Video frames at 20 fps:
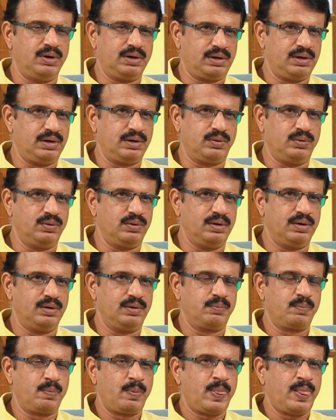మాట్లాడుకున్నాడు
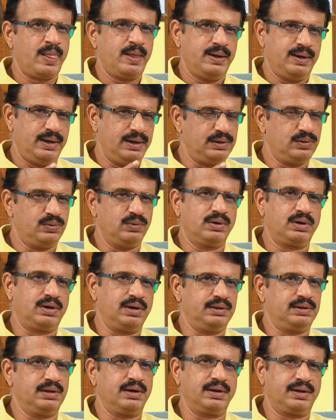ఐదు కోట్లు
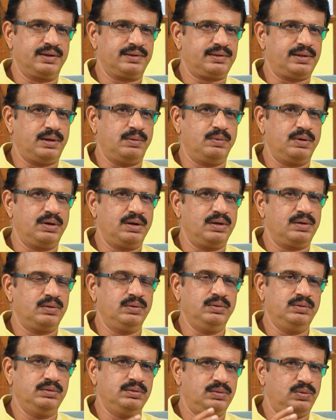ఇతనికి ఇస్తామన్నారు
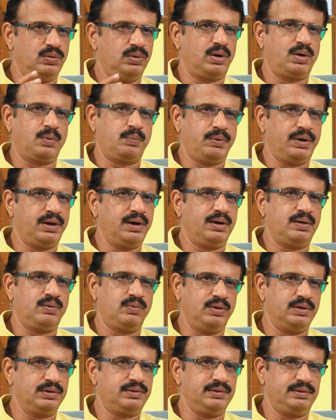కోటి రూపాయలు
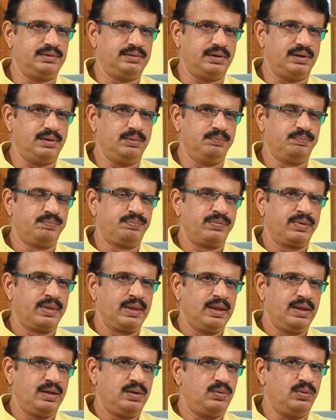అడ్వాన్స్ ఇచ్చారు
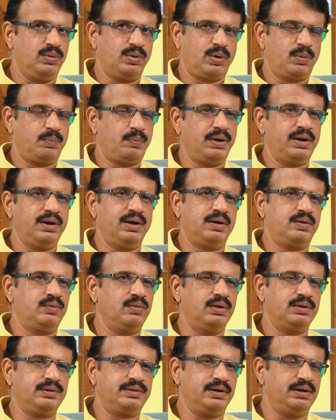కోటి రూపాయలు
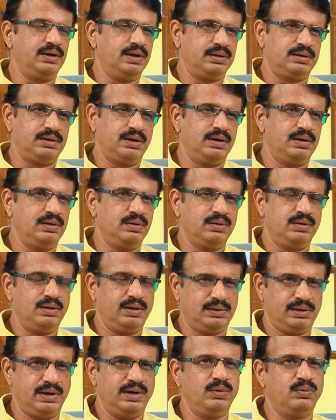అడ్వాన్స్ అంటే అతను
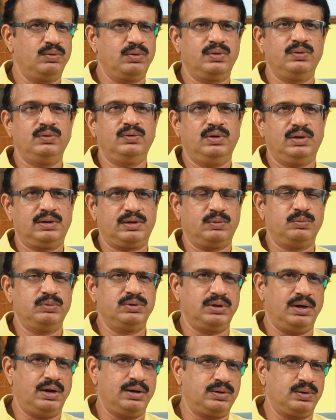అతను ఎవడు
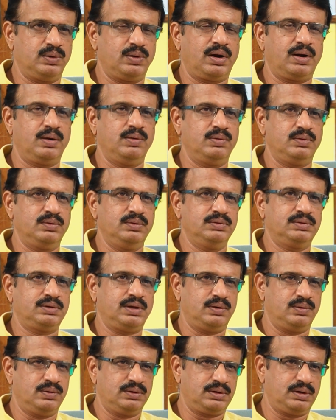అంతకుముందు ఆటో డ్రైవరు
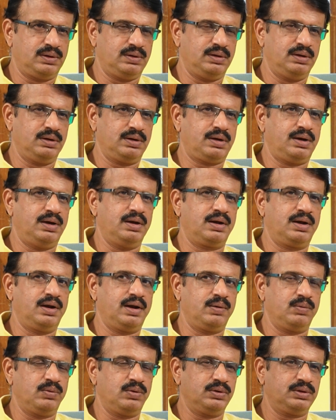తర్వాత కార్
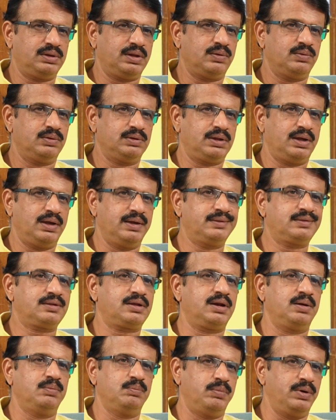డ్రైవరు తర్వాత ఐస్
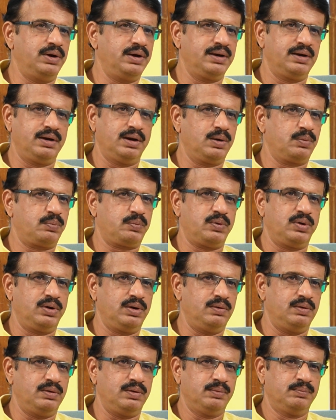క్రీమ్ బండి
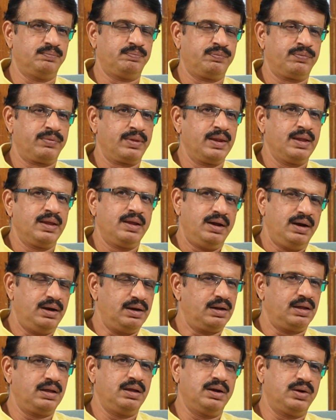నడుపుకునేవాడు
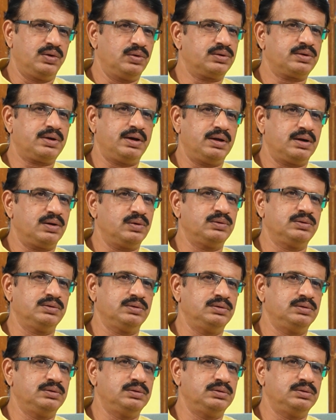అంటే ఏ రోజుకి ఆ రోజు